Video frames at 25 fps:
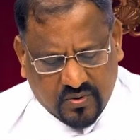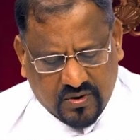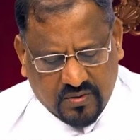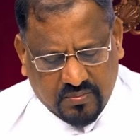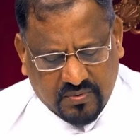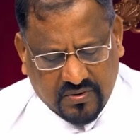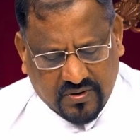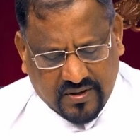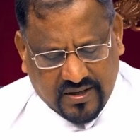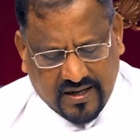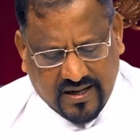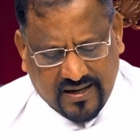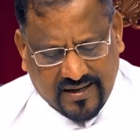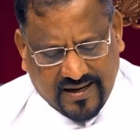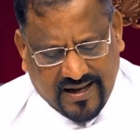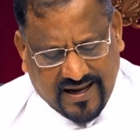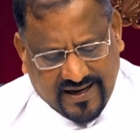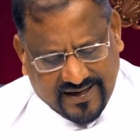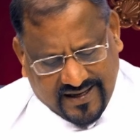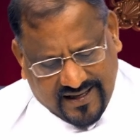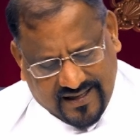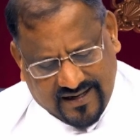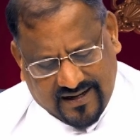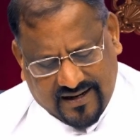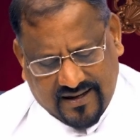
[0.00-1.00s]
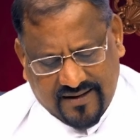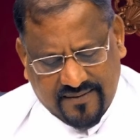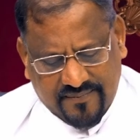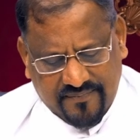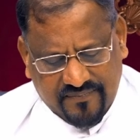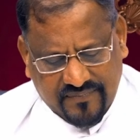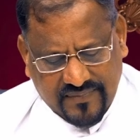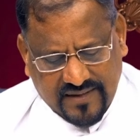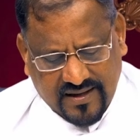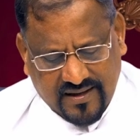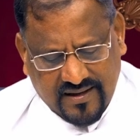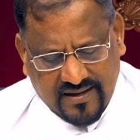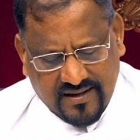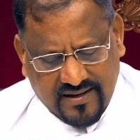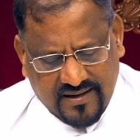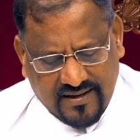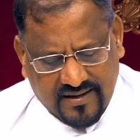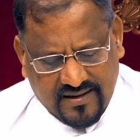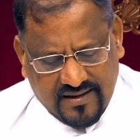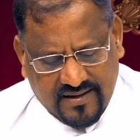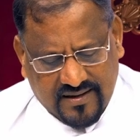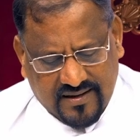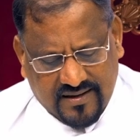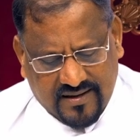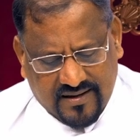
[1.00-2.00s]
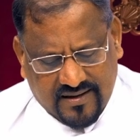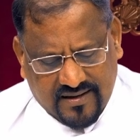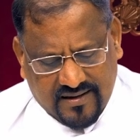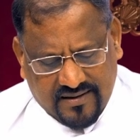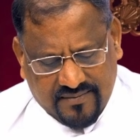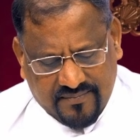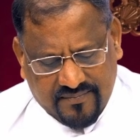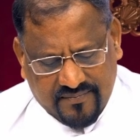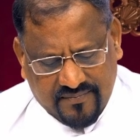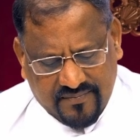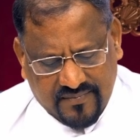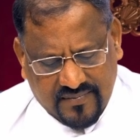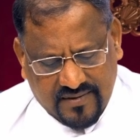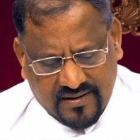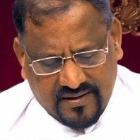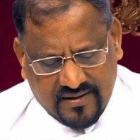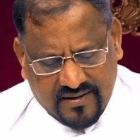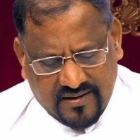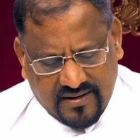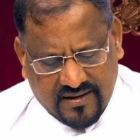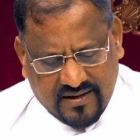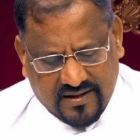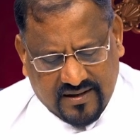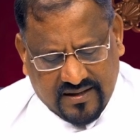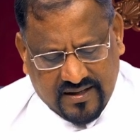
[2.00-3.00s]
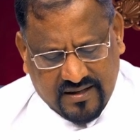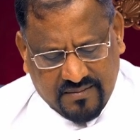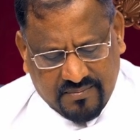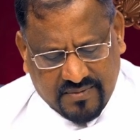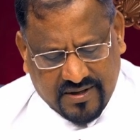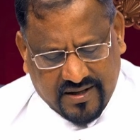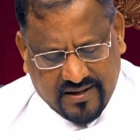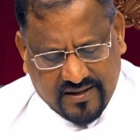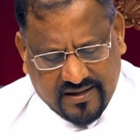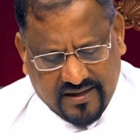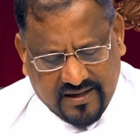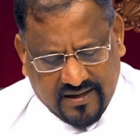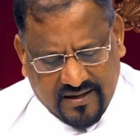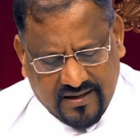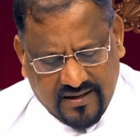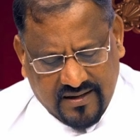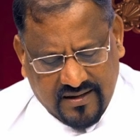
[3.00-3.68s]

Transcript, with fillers: கொண்டு போகிறார் அக்கிரா அக்கிரா அதே மாதிரி